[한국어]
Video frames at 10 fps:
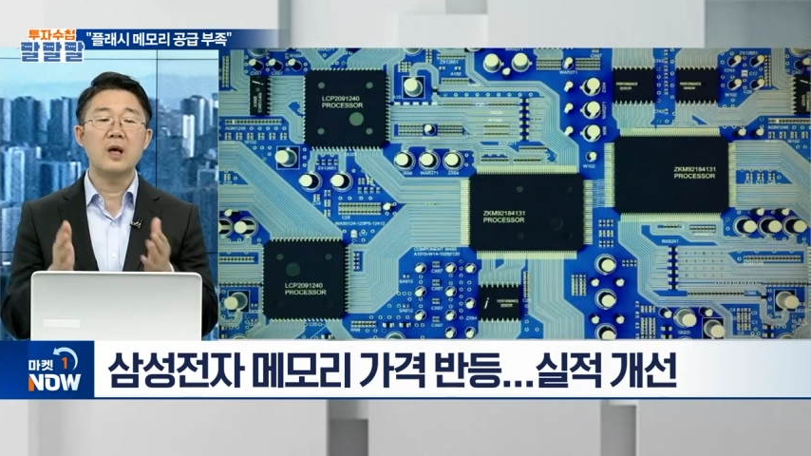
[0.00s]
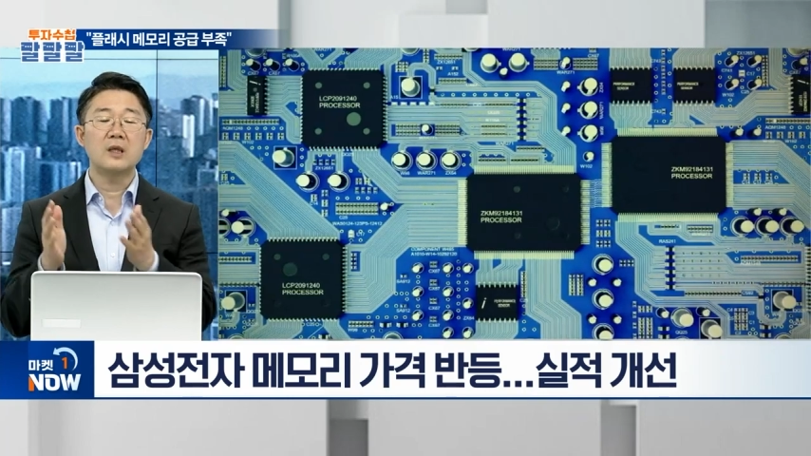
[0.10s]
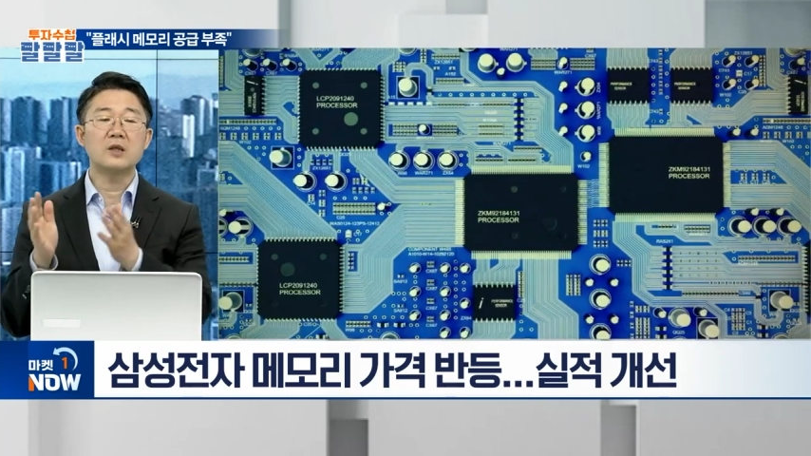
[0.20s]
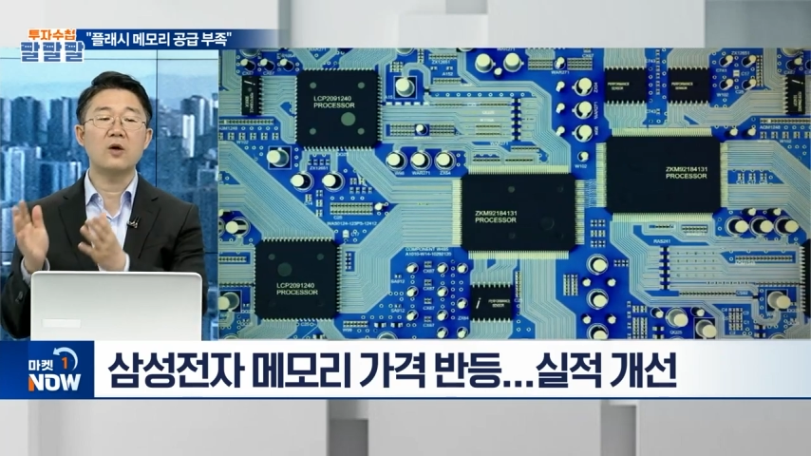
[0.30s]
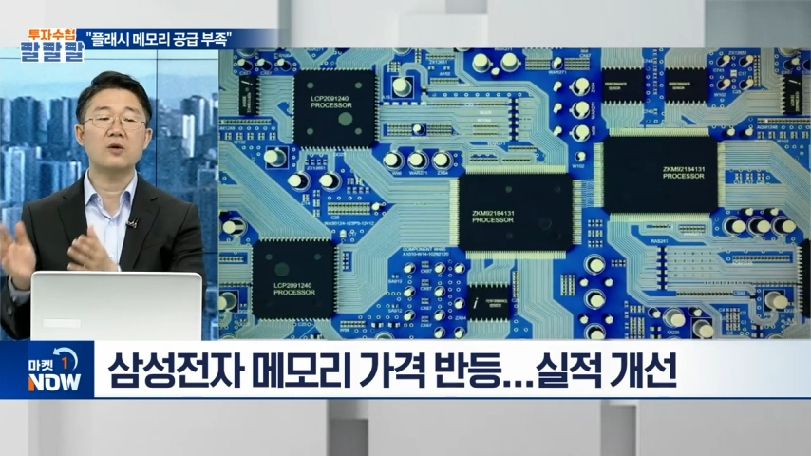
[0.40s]

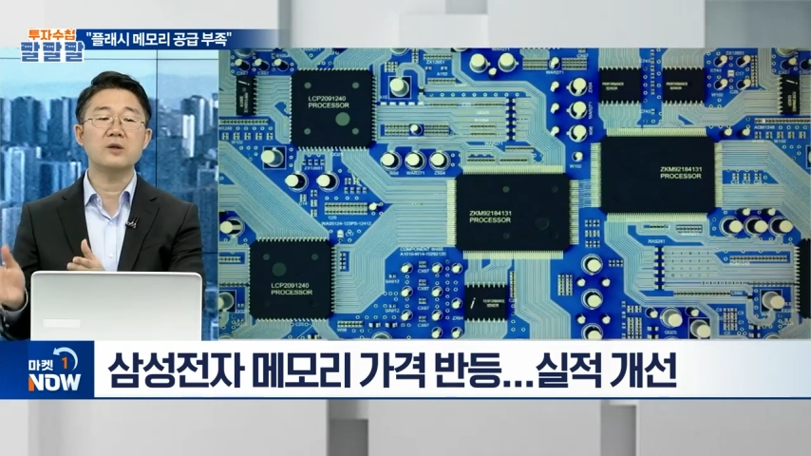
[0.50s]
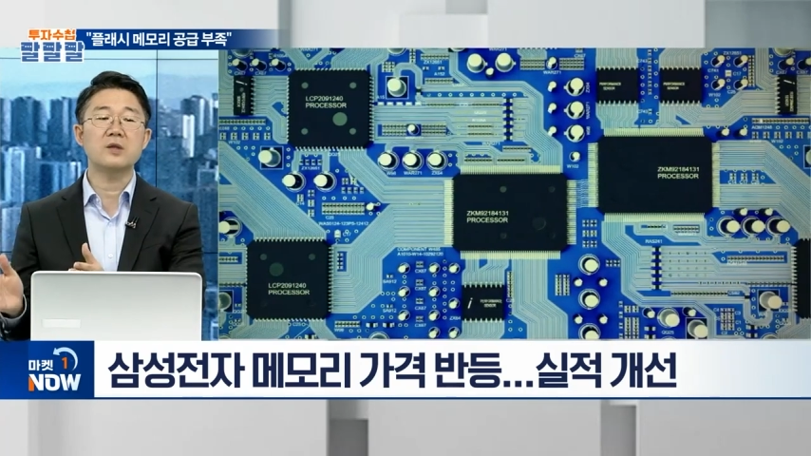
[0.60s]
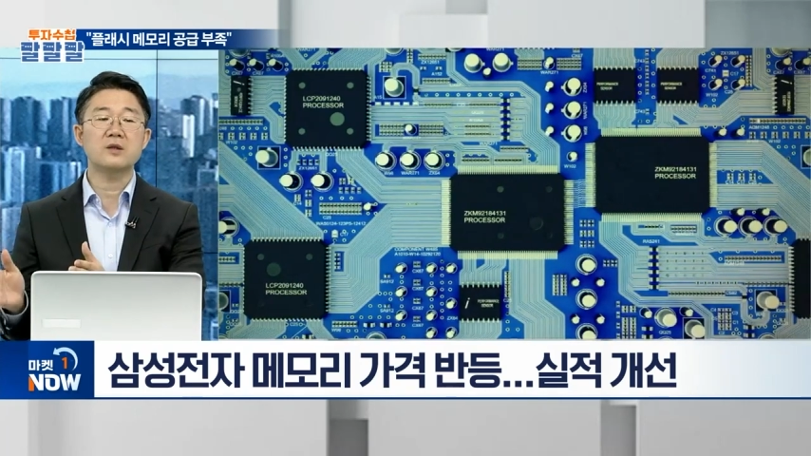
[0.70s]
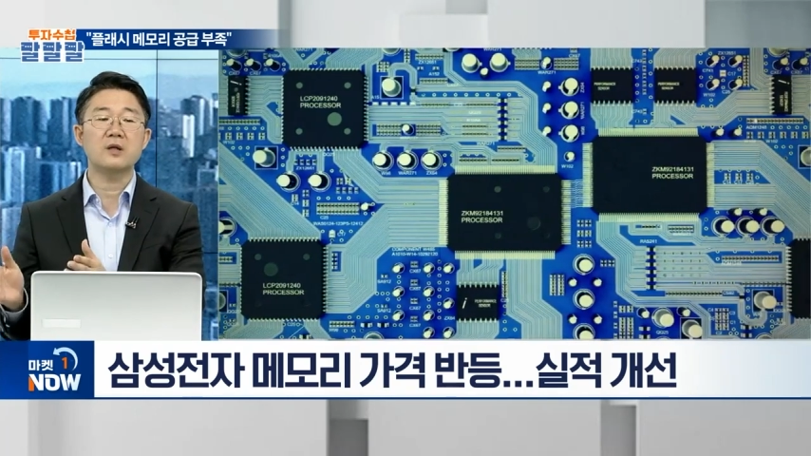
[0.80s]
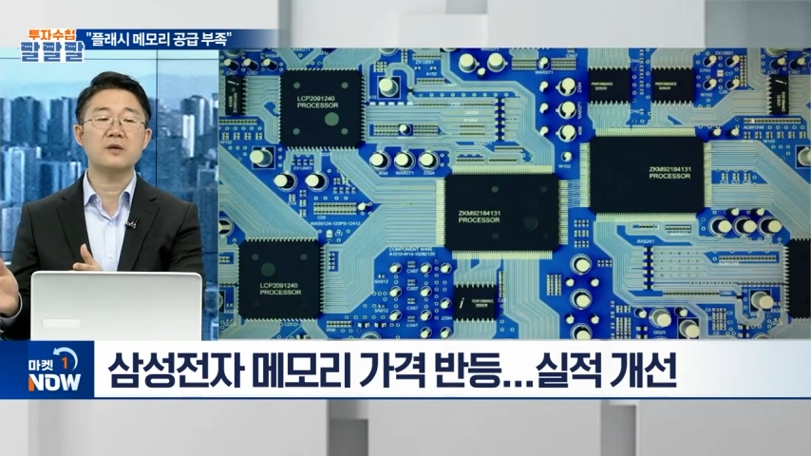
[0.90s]
이거를
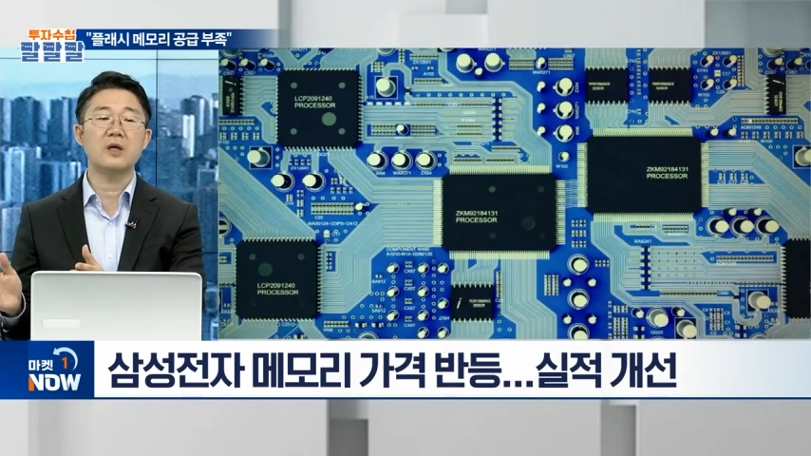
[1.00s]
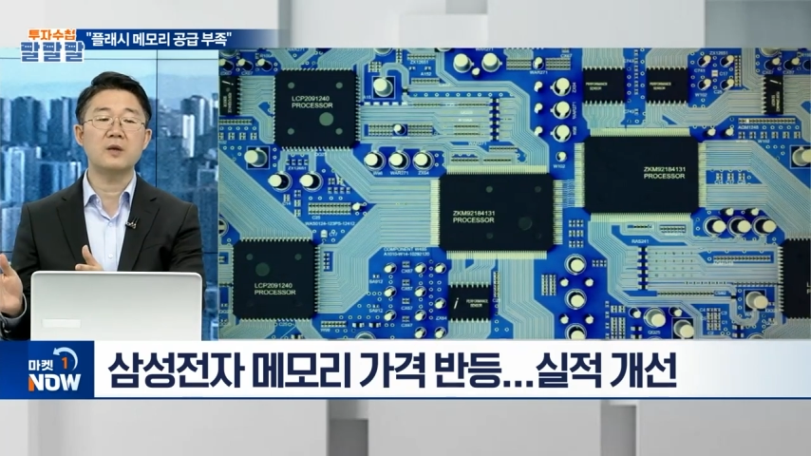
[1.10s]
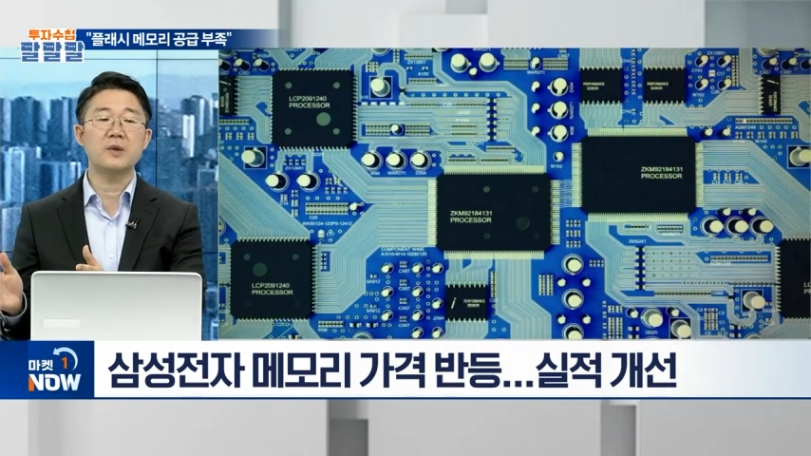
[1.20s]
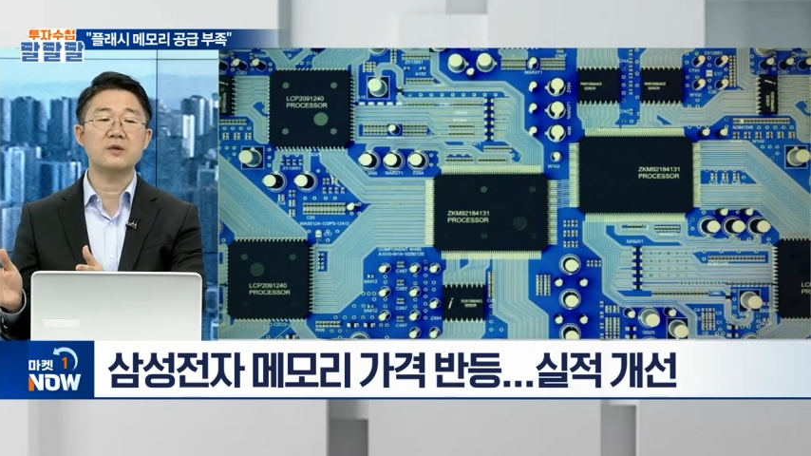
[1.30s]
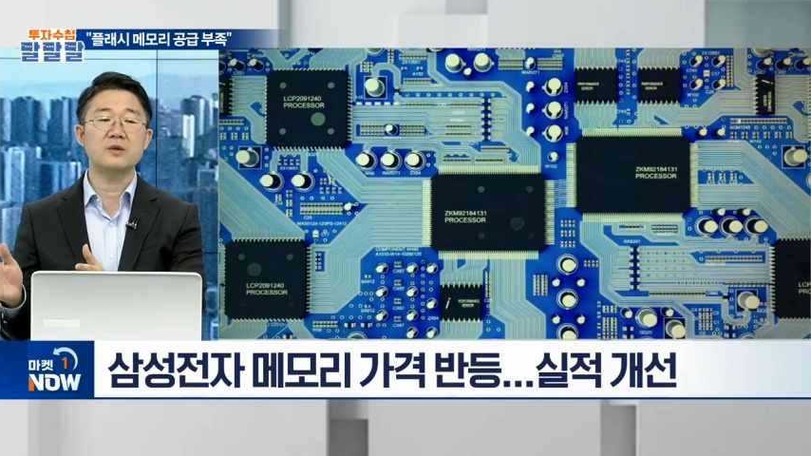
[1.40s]
이제 스카
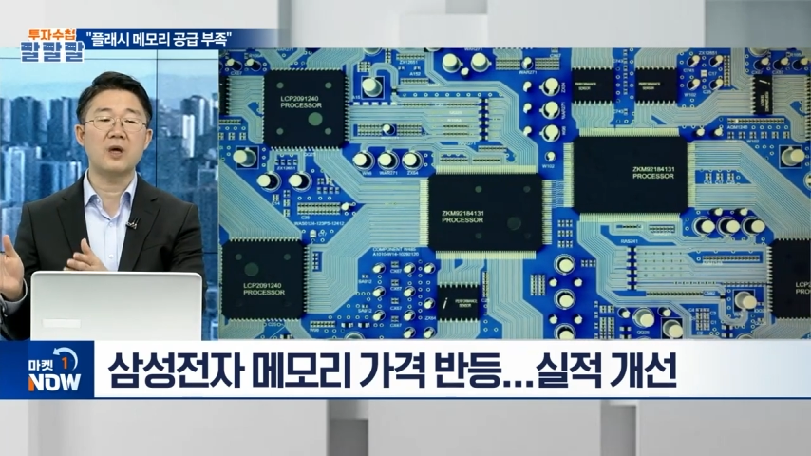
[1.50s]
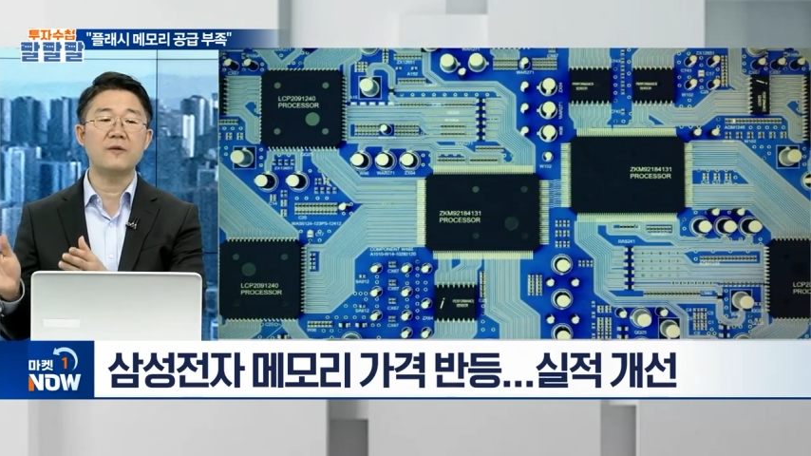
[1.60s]
데이비스 이제